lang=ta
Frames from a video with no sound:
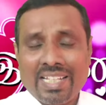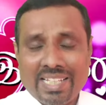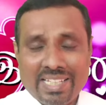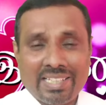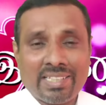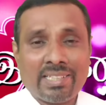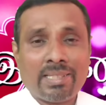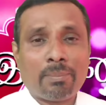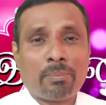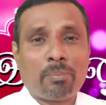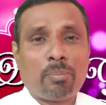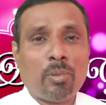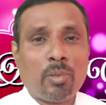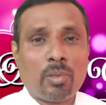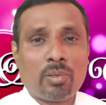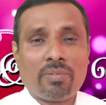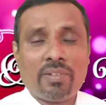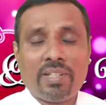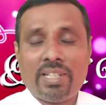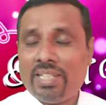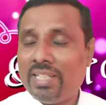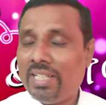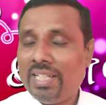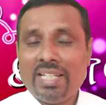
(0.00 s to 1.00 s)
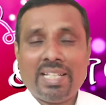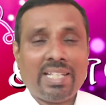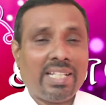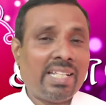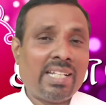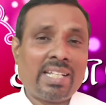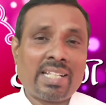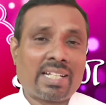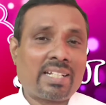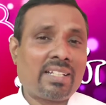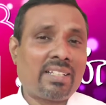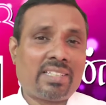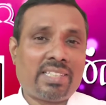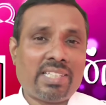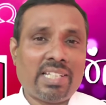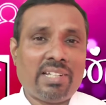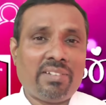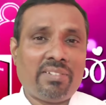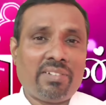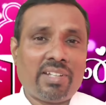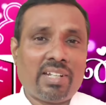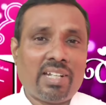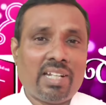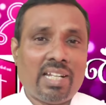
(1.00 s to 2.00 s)
இந்த போர்வை எனக்கு
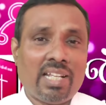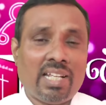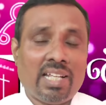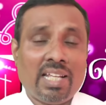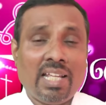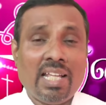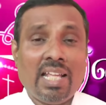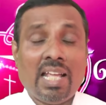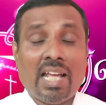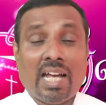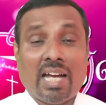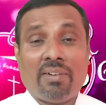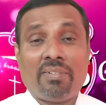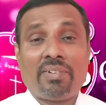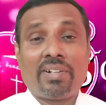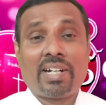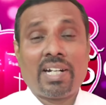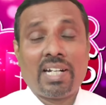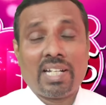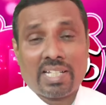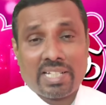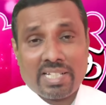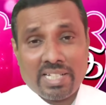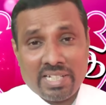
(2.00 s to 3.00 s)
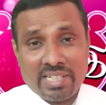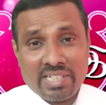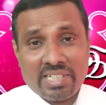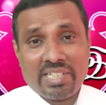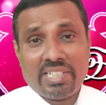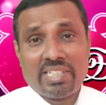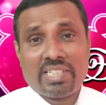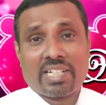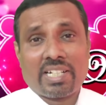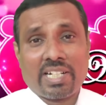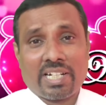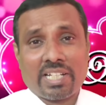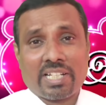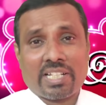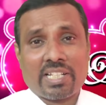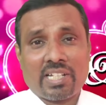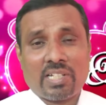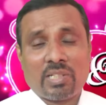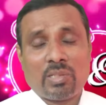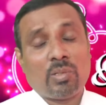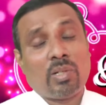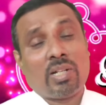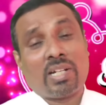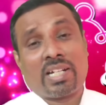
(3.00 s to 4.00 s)
தேவையில்லை அவர்களுக்கு என்று இது
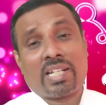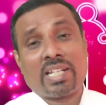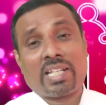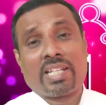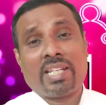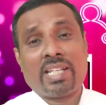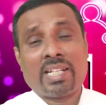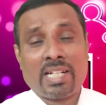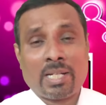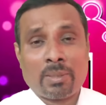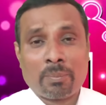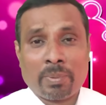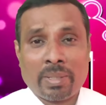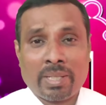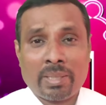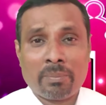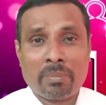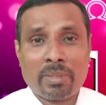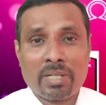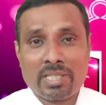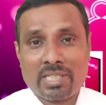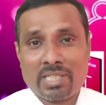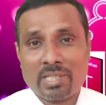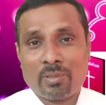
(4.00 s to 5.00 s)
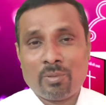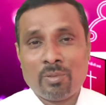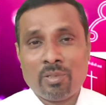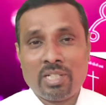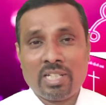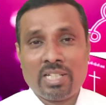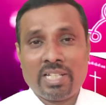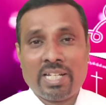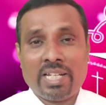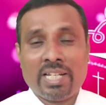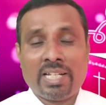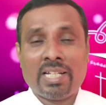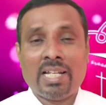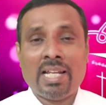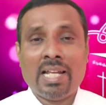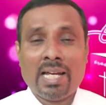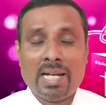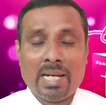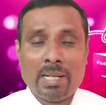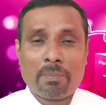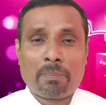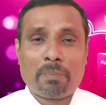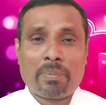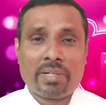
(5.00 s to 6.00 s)
கிடைக்கிறதோ அன்றைக்கே நான் பயன்படுத்தி கொள்கிறேன்
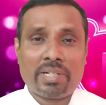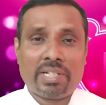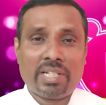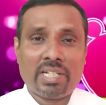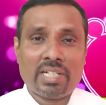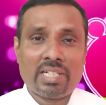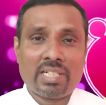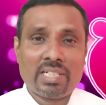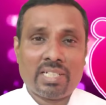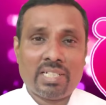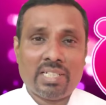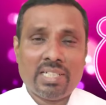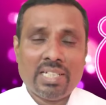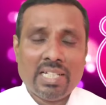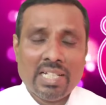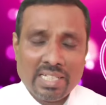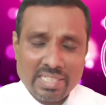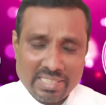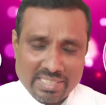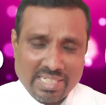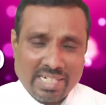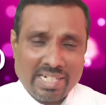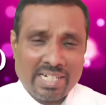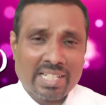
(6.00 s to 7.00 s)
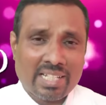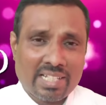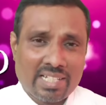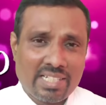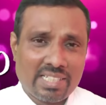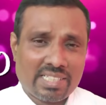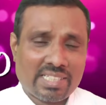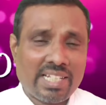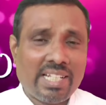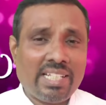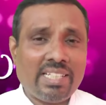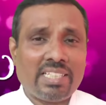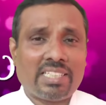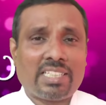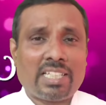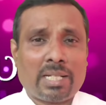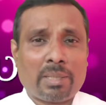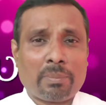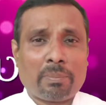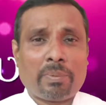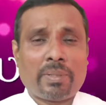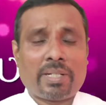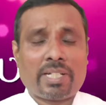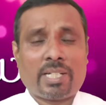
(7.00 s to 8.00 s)
அப்படி என்று தனக்கு செய்து
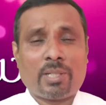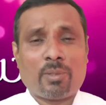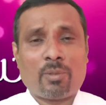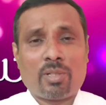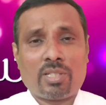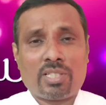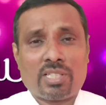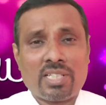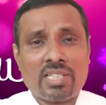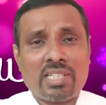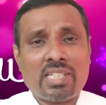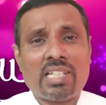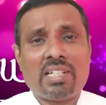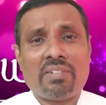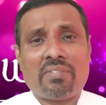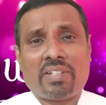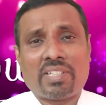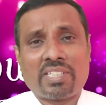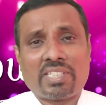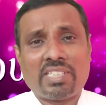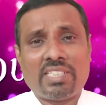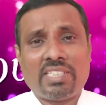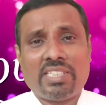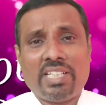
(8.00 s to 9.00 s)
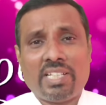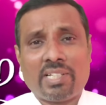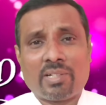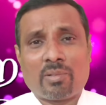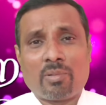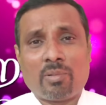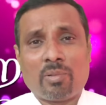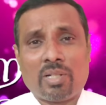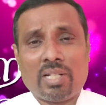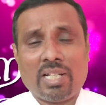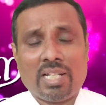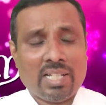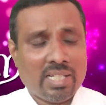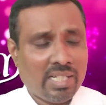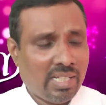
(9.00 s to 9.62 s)
தரப்பட்ட ஒரு சின்ன வசதியை கூட